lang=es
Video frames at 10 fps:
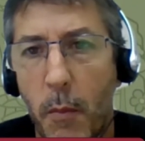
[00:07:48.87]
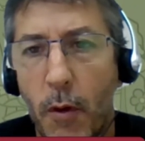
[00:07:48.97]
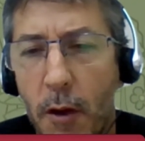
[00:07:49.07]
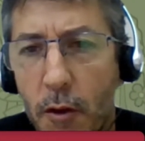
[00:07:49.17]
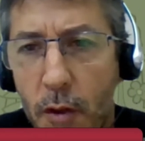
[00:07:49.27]

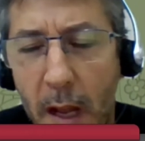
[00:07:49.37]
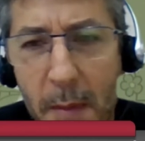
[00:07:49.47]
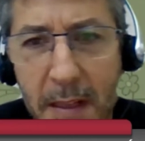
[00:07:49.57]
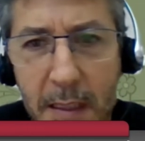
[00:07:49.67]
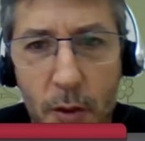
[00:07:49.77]
porque no
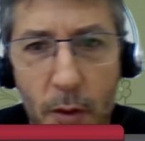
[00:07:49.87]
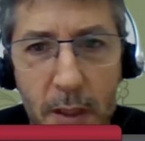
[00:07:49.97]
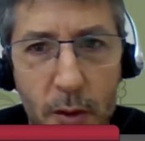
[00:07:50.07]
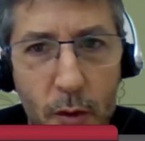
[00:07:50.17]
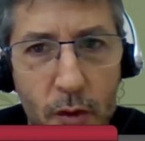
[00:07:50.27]
solamente son
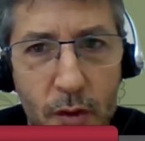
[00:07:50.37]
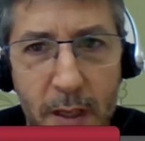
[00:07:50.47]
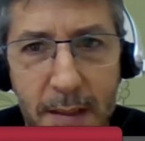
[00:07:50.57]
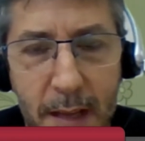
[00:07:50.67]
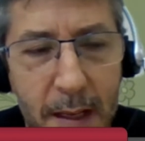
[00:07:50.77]
estos
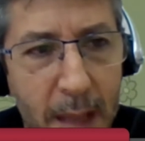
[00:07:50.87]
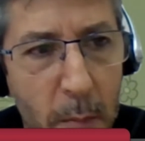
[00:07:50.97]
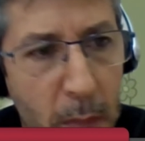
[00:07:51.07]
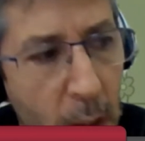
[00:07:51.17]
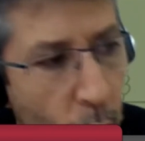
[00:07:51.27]
60
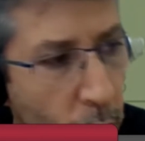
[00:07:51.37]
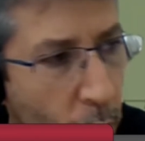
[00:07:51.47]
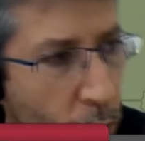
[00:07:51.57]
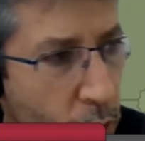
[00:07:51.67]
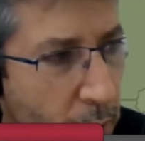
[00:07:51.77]

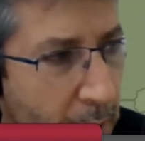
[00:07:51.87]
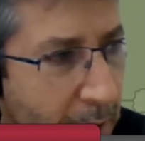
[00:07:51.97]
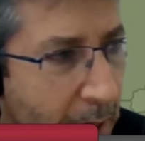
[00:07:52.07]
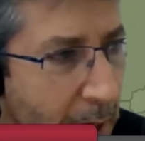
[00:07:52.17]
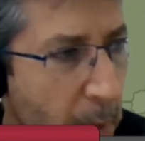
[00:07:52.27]
minutos
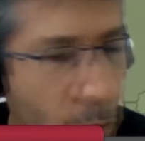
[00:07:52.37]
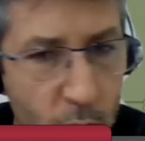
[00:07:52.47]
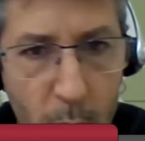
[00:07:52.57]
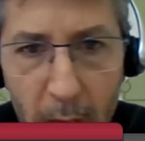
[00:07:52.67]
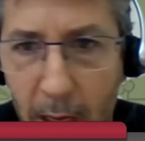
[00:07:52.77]
en que le
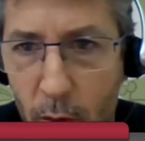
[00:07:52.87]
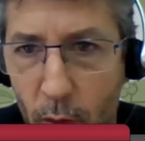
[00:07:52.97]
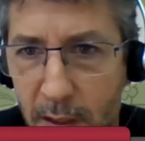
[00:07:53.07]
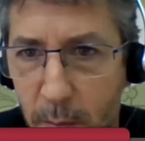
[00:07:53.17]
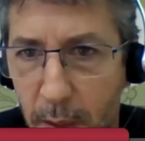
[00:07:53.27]
damos un pequeño
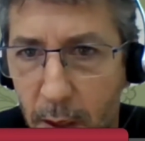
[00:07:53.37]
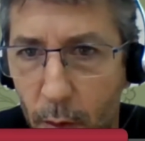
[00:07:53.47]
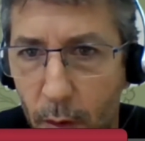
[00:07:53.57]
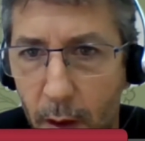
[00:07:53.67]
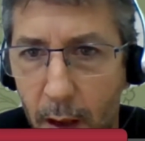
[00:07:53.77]

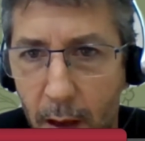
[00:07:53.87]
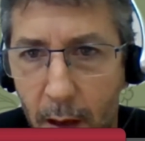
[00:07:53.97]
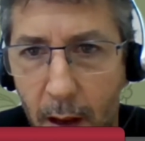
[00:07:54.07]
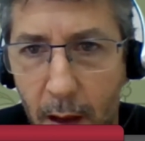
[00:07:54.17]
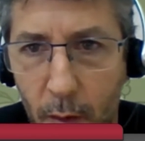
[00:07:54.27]
respiro
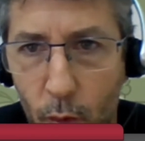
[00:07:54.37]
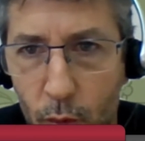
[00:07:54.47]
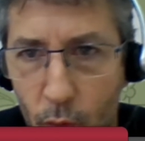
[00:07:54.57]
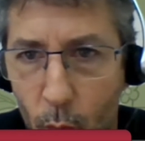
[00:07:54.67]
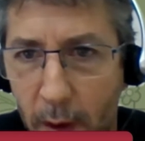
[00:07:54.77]
al,
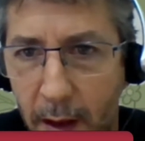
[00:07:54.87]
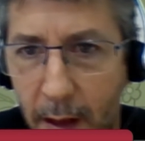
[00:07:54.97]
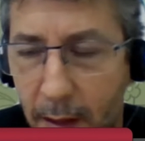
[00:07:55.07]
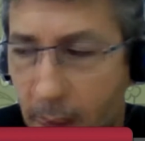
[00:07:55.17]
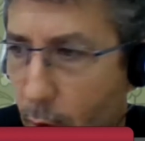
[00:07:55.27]
consumo
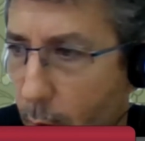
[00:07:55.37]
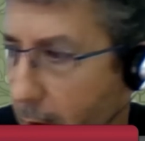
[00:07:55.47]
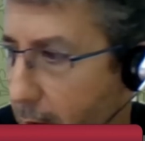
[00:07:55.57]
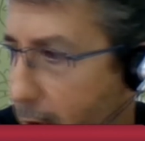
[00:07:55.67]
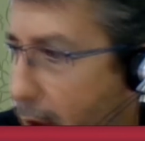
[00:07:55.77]
energético del
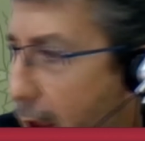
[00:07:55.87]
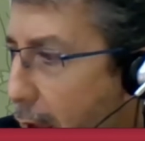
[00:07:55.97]
planeta,